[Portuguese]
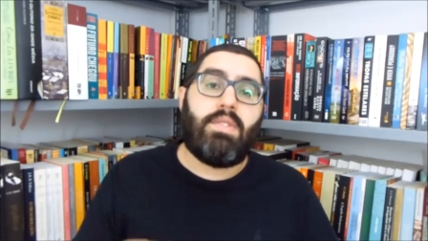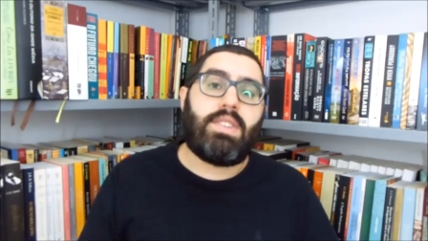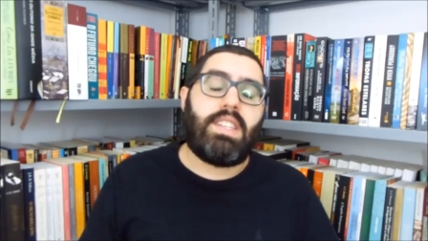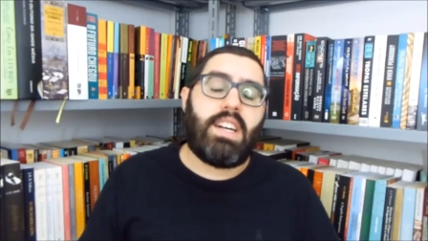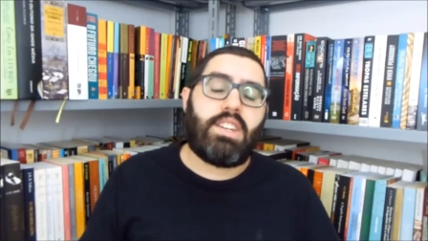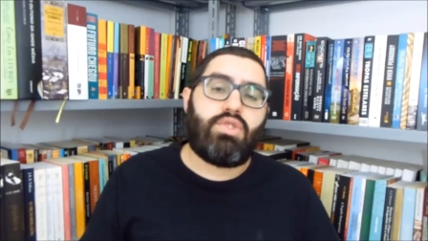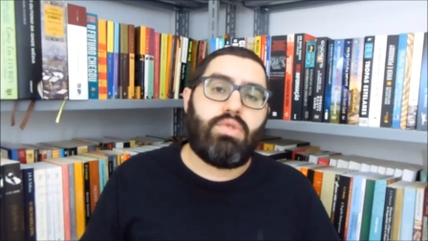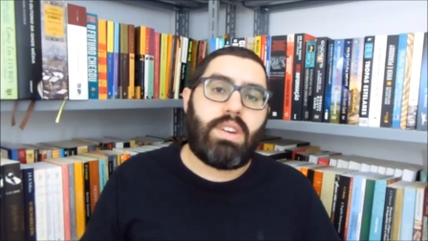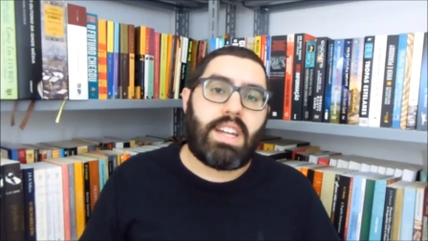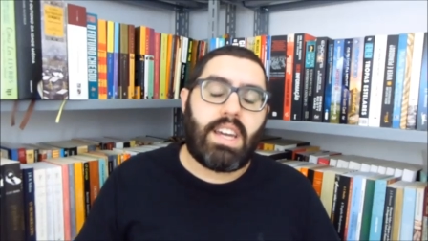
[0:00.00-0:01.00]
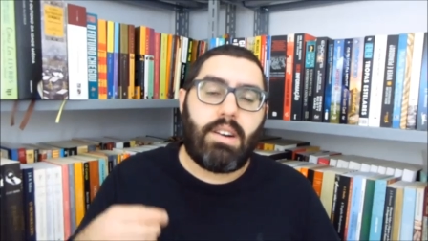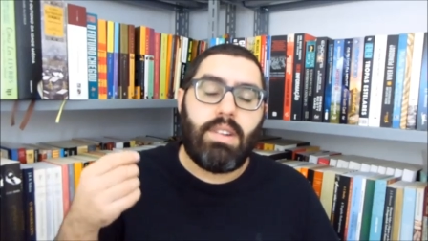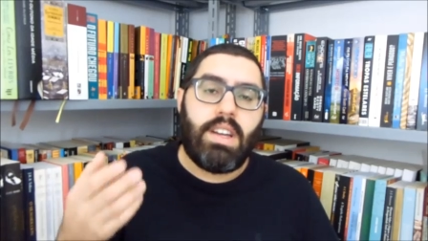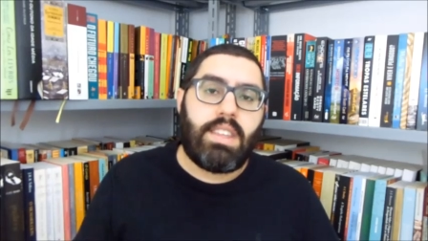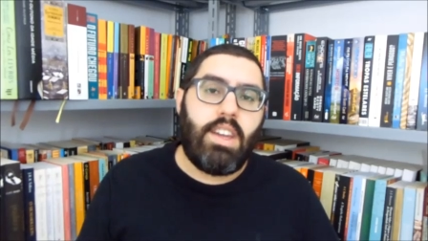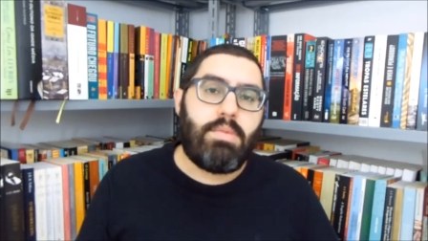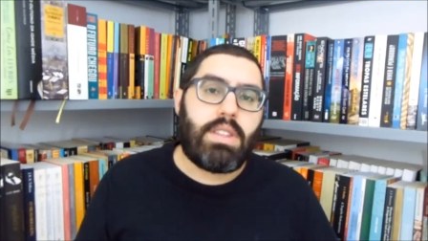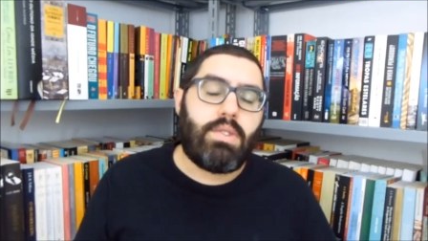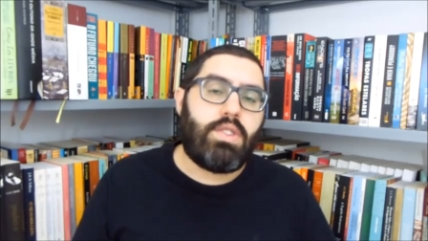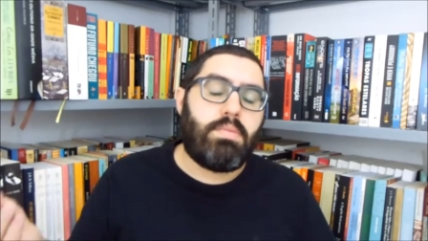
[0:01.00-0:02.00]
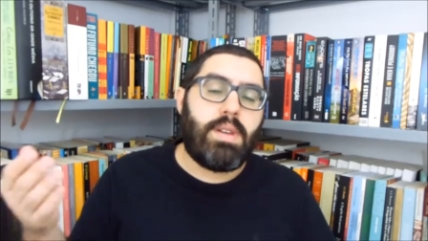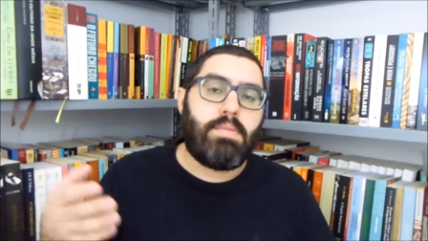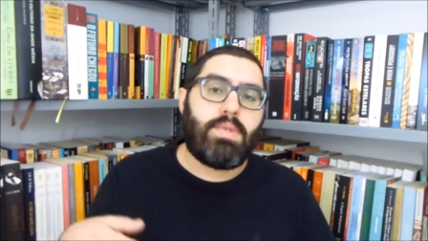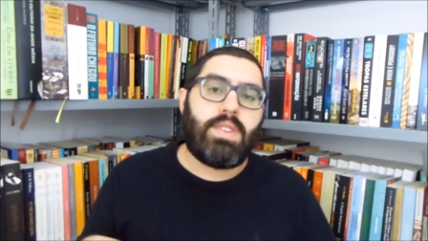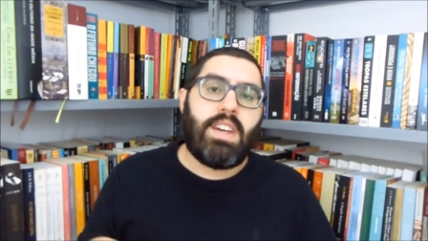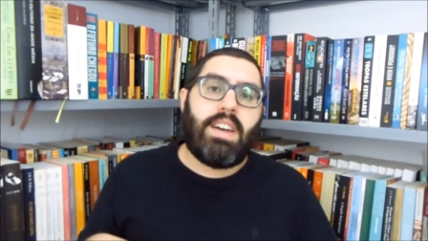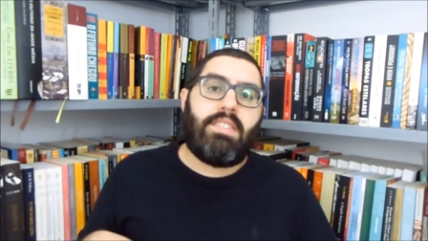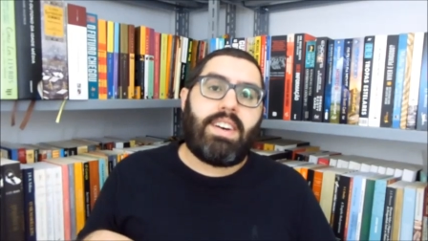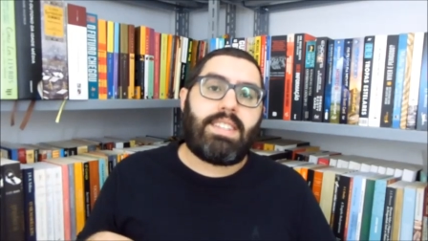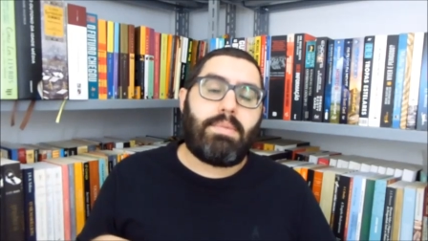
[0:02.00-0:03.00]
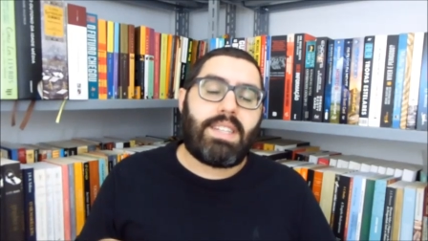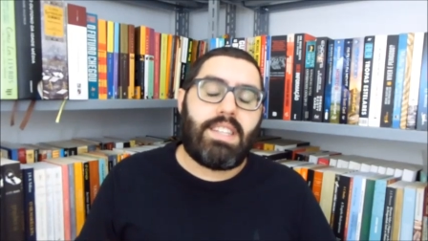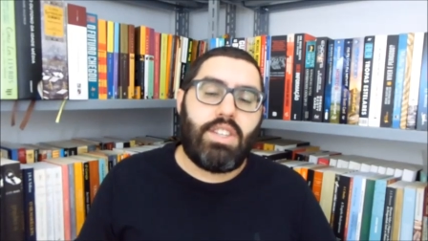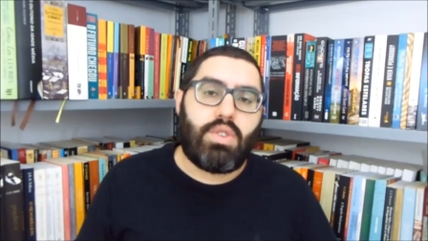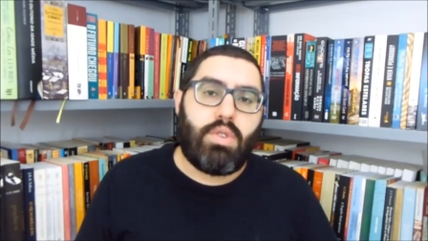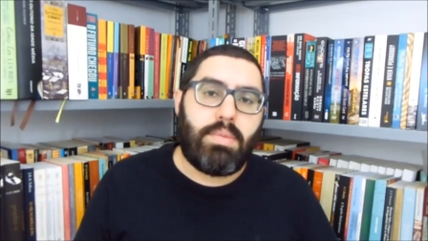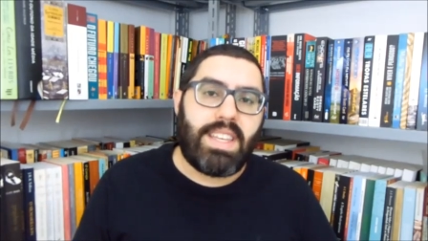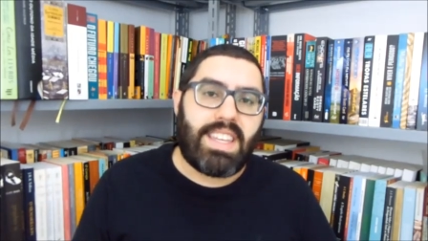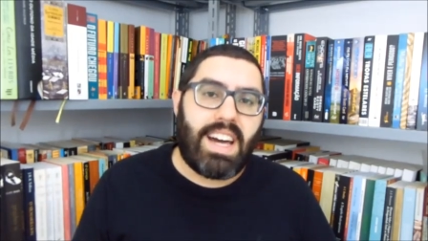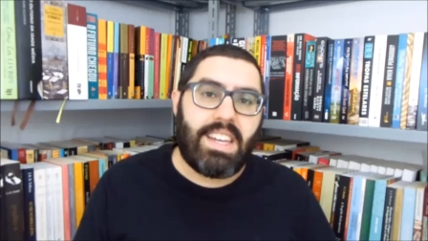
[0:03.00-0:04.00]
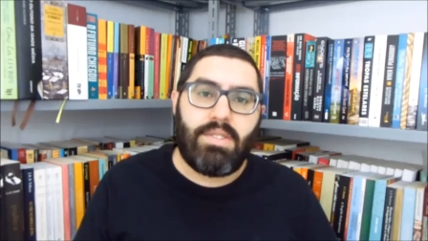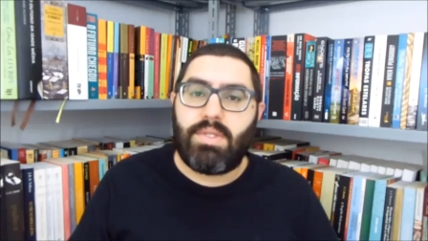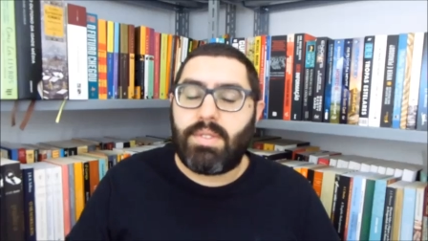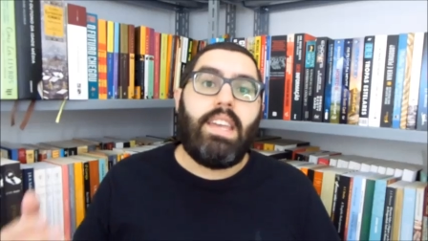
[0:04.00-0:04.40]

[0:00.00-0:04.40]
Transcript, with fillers: você ajuda o canal, tem o botão de membros, faça bastante comentários.